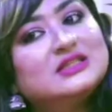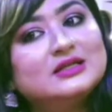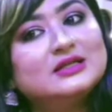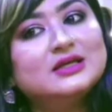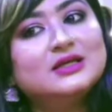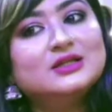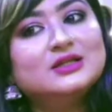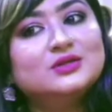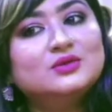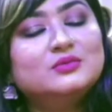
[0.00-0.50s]

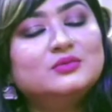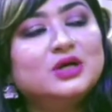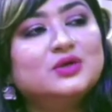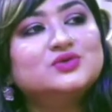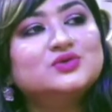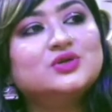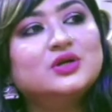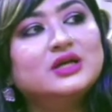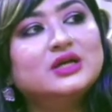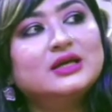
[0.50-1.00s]
সেটা কিন্তু
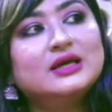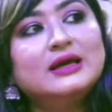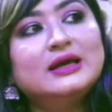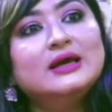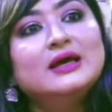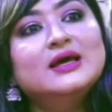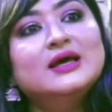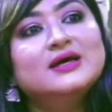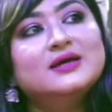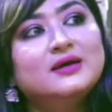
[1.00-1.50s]
মানুষ অনেকে
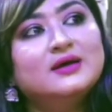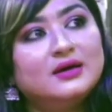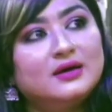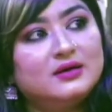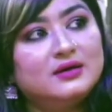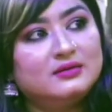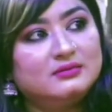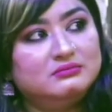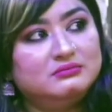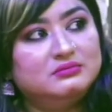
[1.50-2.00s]

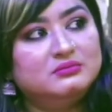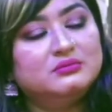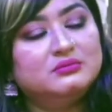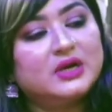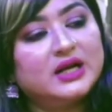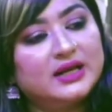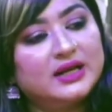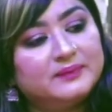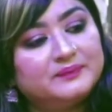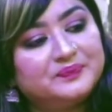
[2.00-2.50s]

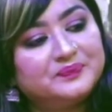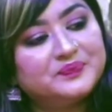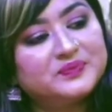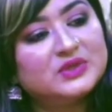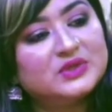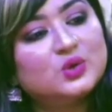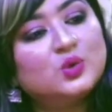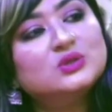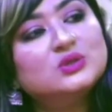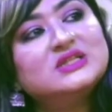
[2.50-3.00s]
মানে
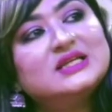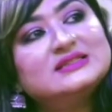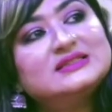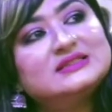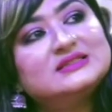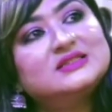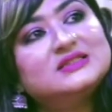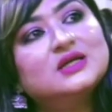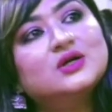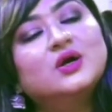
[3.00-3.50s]
খোঁজার
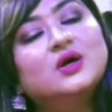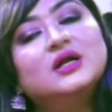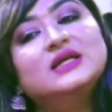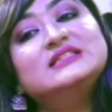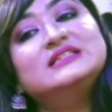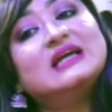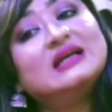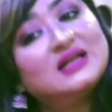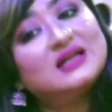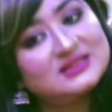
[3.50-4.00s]
চেষ্টা করে
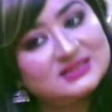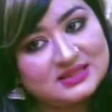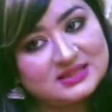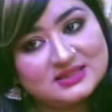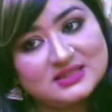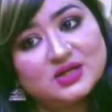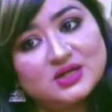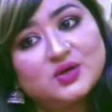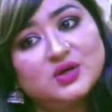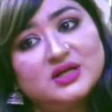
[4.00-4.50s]
জানার
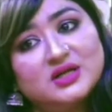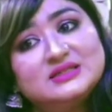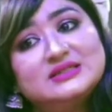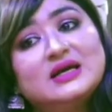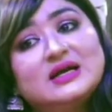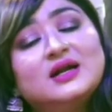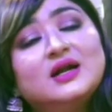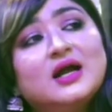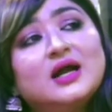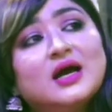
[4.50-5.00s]
চেষ্টা করে জানার